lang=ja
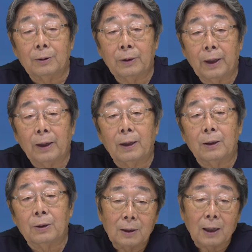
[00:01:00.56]
で
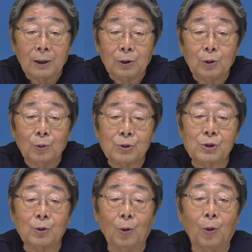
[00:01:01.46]
関東
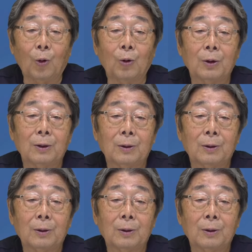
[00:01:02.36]
地方、